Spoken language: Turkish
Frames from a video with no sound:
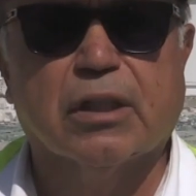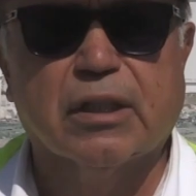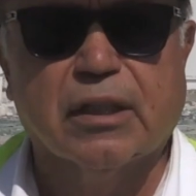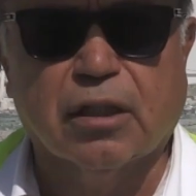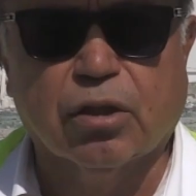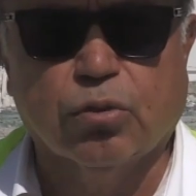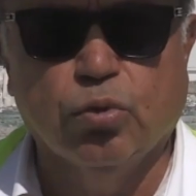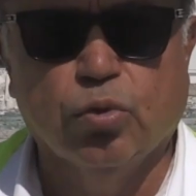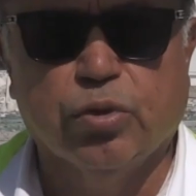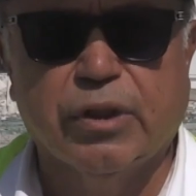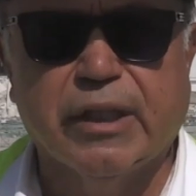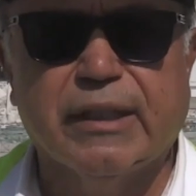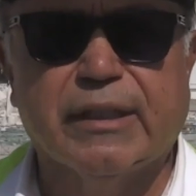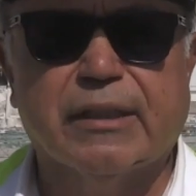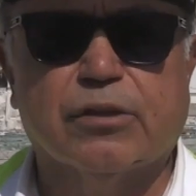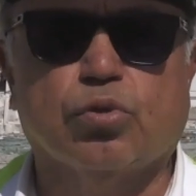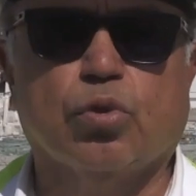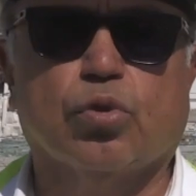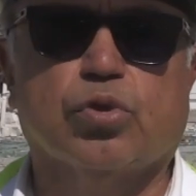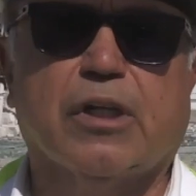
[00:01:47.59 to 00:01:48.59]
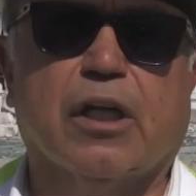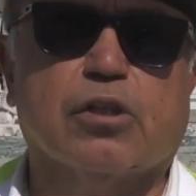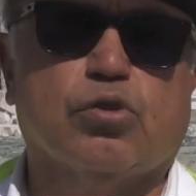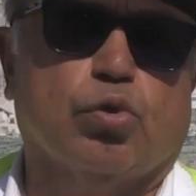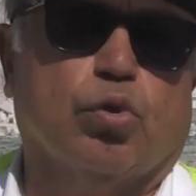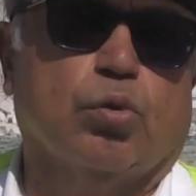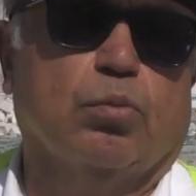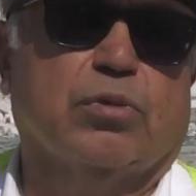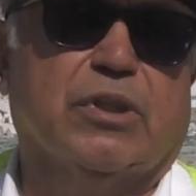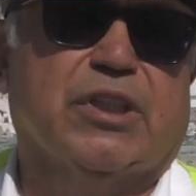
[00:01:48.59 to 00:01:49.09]
alarak ülkede sosyal
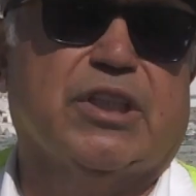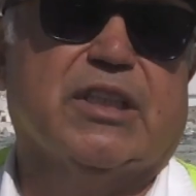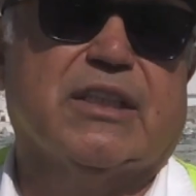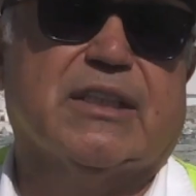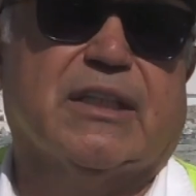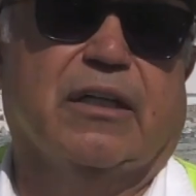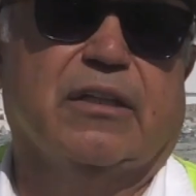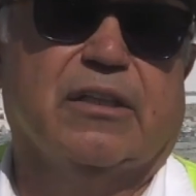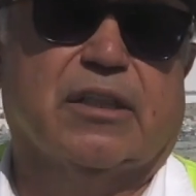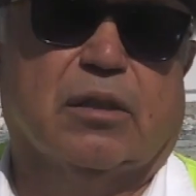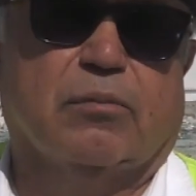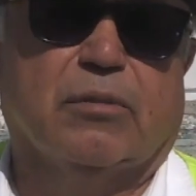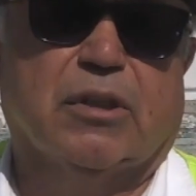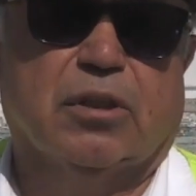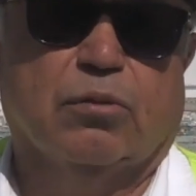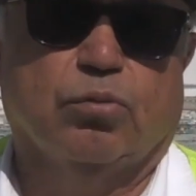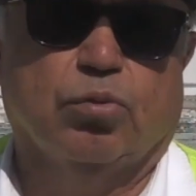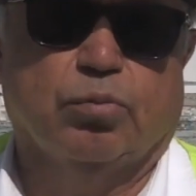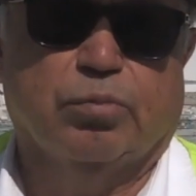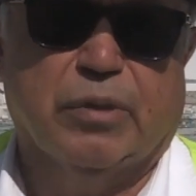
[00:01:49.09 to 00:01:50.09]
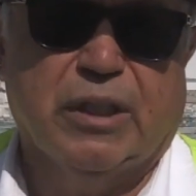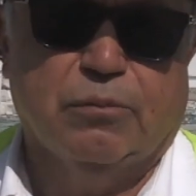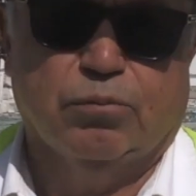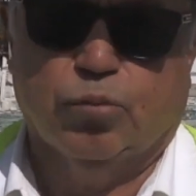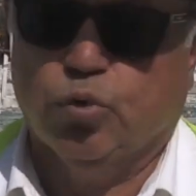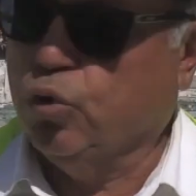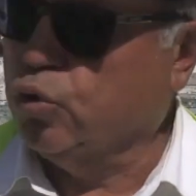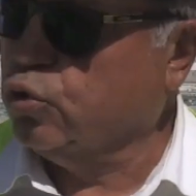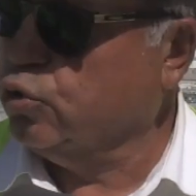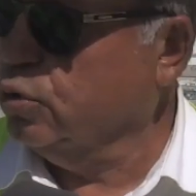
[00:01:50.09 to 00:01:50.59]
sorumluluk işidir aynı zamanda bu benim
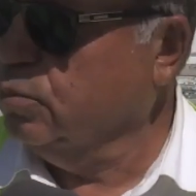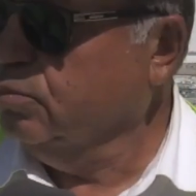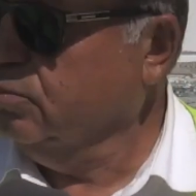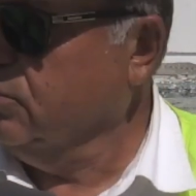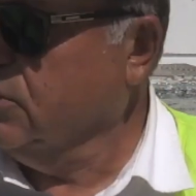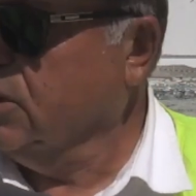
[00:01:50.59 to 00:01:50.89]
gördüğüm.